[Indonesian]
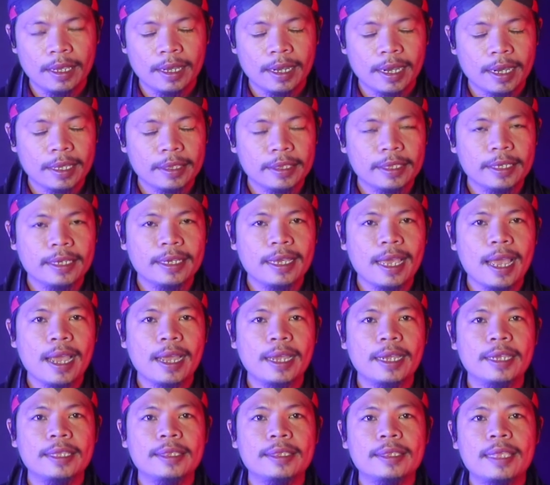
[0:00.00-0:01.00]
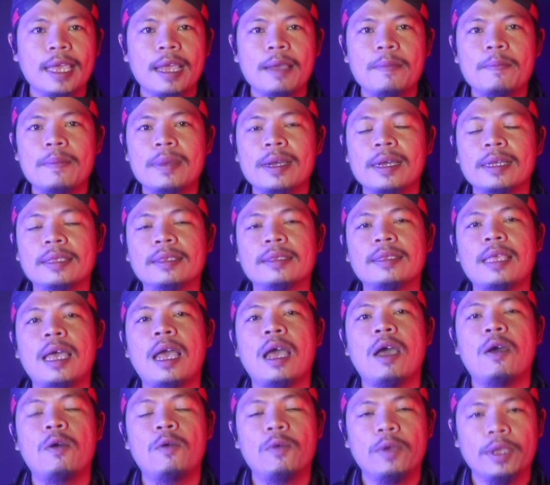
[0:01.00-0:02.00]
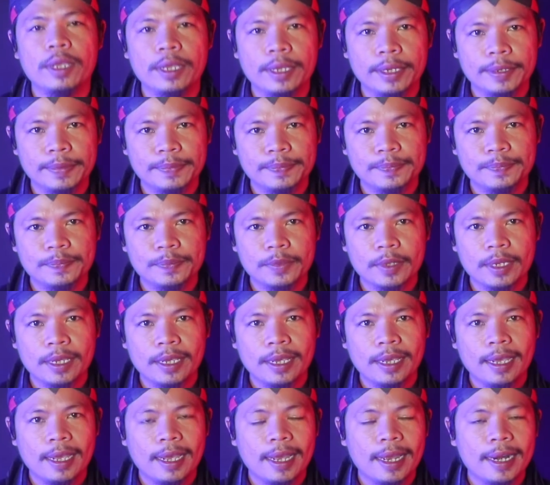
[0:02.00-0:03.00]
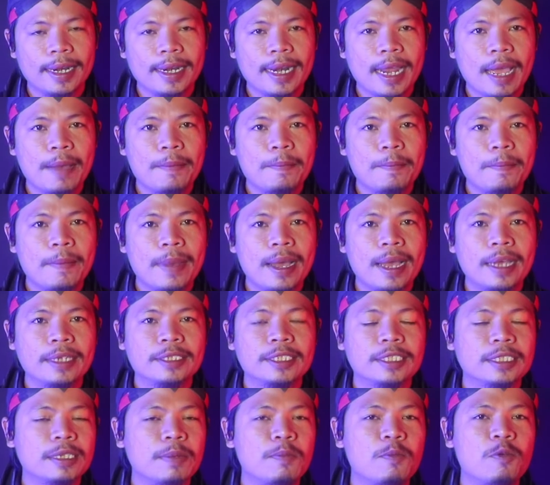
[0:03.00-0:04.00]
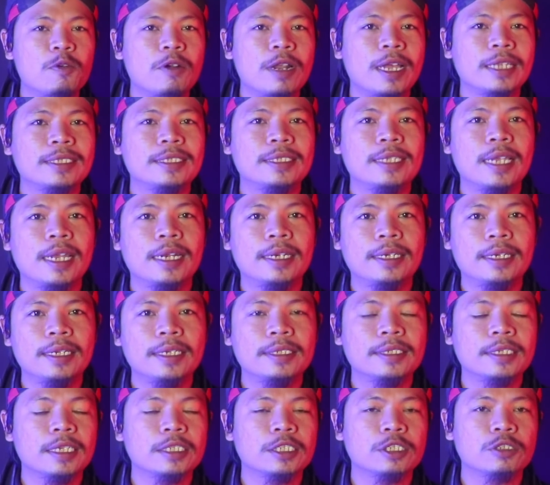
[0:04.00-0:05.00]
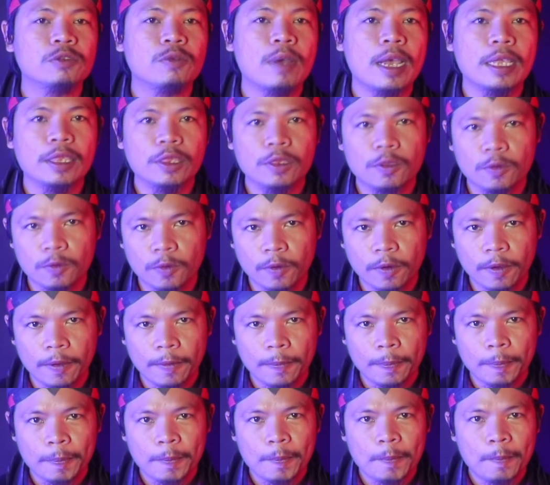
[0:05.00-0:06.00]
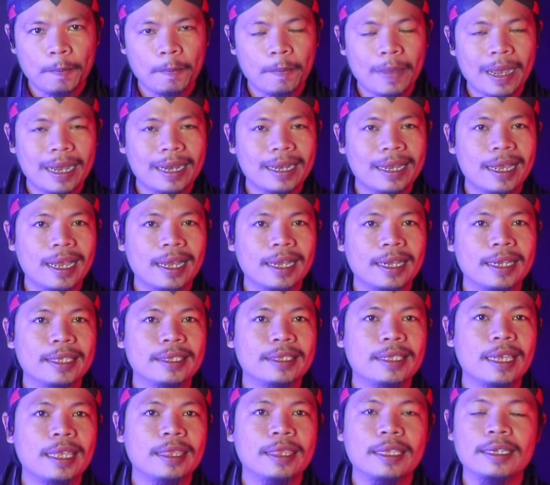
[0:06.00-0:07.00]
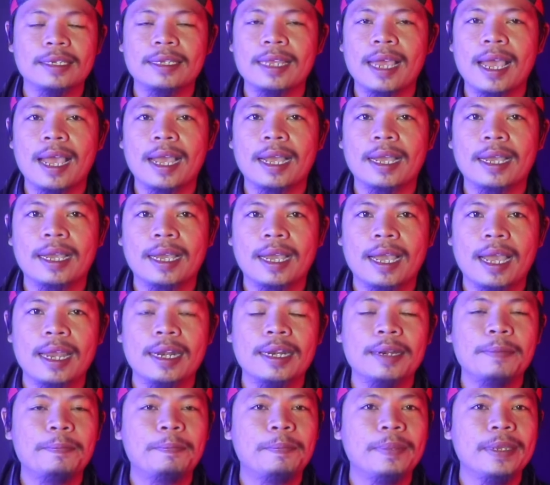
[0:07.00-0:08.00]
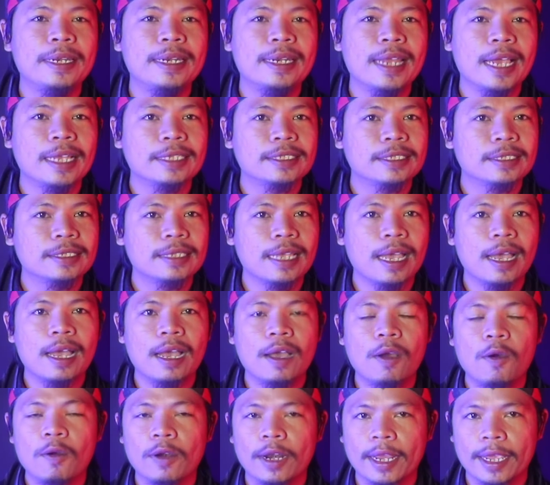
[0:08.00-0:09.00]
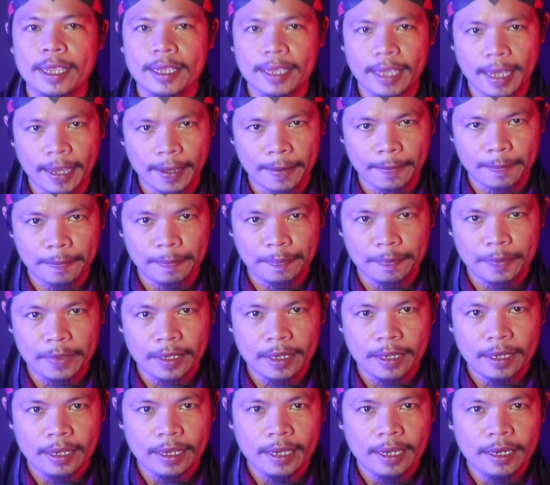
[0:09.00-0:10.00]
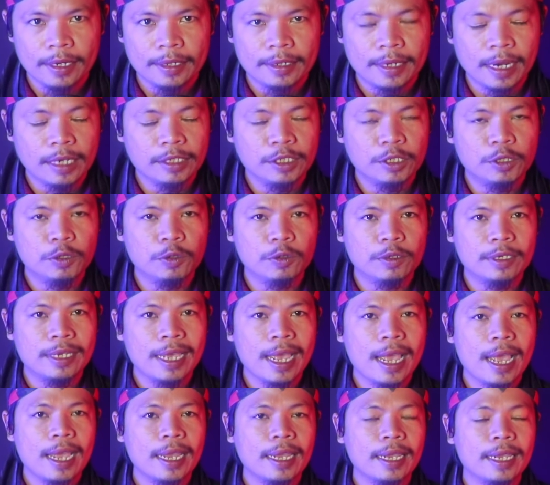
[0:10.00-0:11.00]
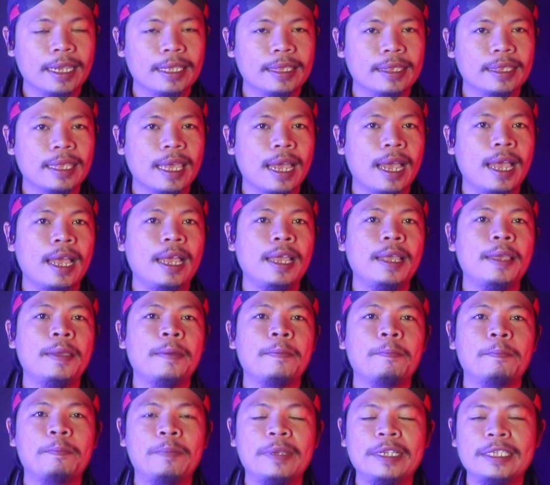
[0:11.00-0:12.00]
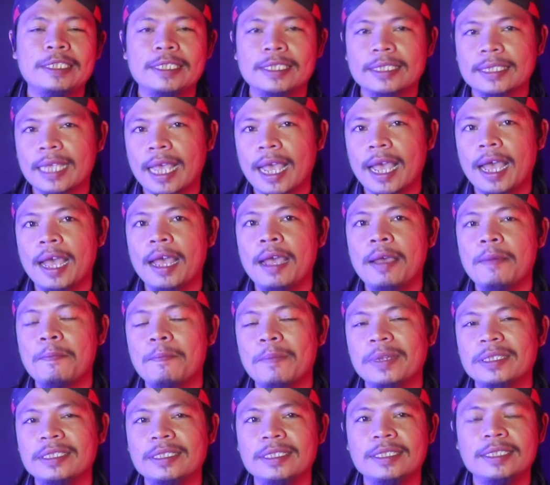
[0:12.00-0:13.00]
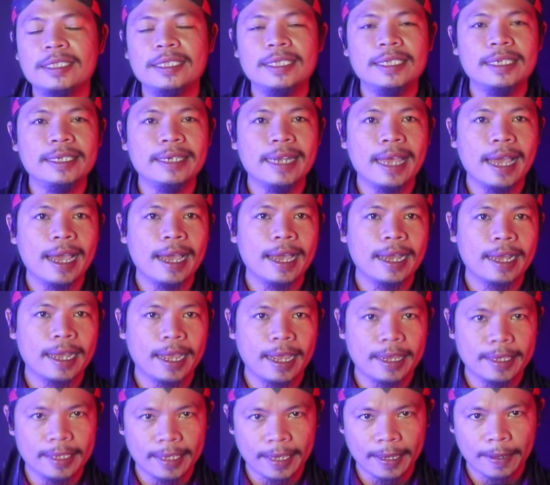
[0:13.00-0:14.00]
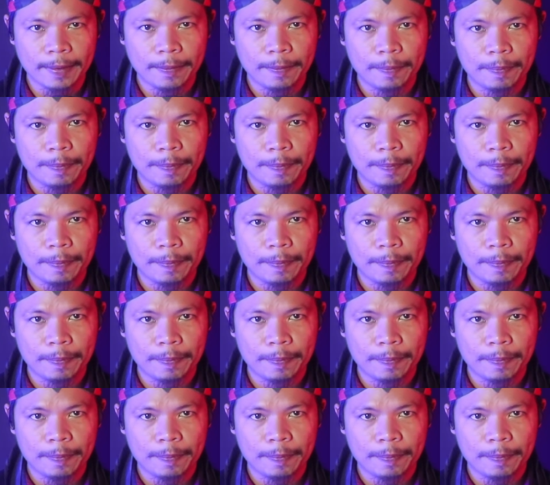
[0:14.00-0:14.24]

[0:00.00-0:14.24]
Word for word: Ketika kita mengetahui nama semula jadi sesuatu, maka kita tidak akan binasa olehnya. Dan juga kita bisa menjinakkannya.